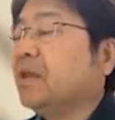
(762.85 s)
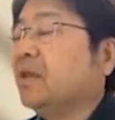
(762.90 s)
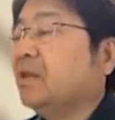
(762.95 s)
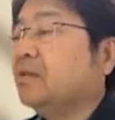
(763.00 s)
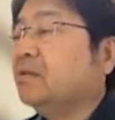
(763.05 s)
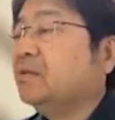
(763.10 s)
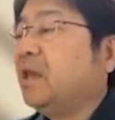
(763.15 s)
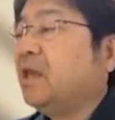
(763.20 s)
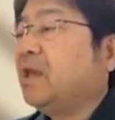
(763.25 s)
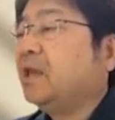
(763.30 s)

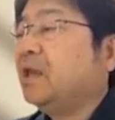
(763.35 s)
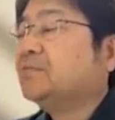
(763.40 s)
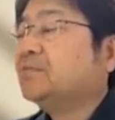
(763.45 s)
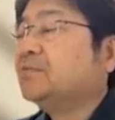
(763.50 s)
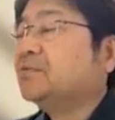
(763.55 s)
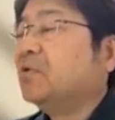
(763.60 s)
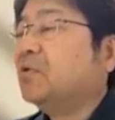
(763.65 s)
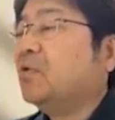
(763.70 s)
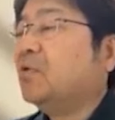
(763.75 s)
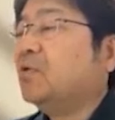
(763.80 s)
で、F
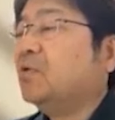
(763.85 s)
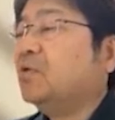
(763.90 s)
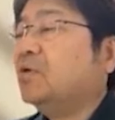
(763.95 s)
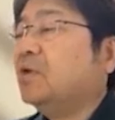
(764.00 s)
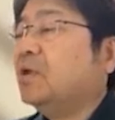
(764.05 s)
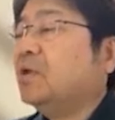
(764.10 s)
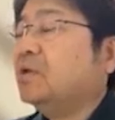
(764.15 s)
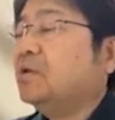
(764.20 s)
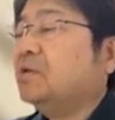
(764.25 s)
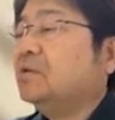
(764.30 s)
を
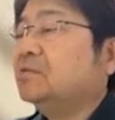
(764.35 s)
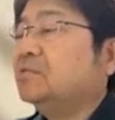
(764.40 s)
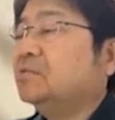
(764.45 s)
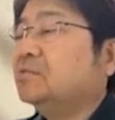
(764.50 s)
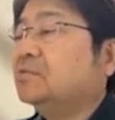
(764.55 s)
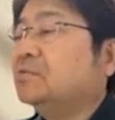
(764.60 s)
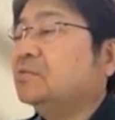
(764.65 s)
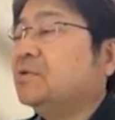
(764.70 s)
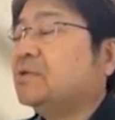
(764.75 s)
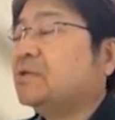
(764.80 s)

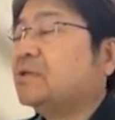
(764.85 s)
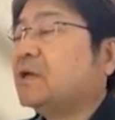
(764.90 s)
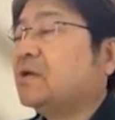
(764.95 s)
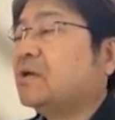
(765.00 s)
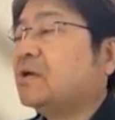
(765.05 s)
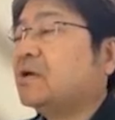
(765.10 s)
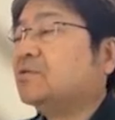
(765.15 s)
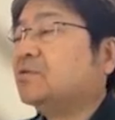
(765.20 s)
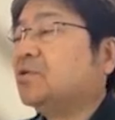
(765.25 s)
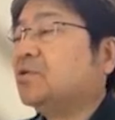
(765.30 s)
上三
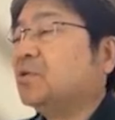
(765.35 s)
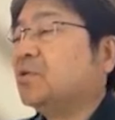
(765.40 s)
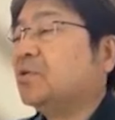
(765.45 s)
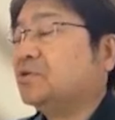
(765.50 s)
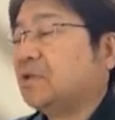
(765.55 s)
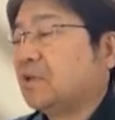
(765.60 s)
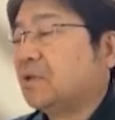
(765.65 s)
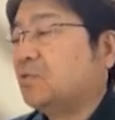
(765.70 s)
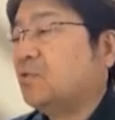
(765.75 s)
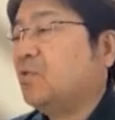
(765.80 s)
角行列だ
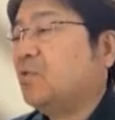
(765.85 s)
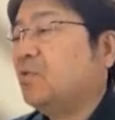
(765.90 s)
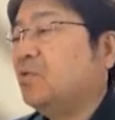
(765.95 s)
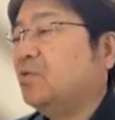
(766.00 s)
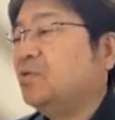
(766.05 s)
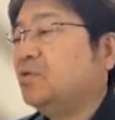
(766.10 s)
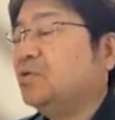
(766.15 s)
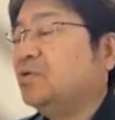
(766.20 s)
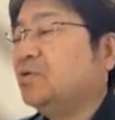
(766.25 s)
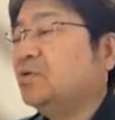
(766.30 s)
と
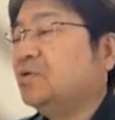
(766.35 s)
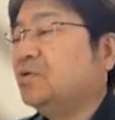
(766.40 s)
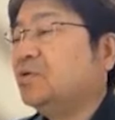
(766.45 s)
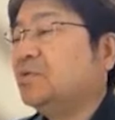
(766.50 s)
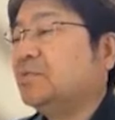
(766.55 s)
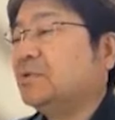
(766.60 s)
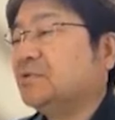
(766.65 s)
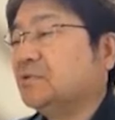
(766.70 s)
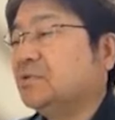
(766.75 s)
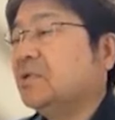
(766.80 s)
しま
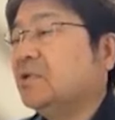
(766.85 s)
す。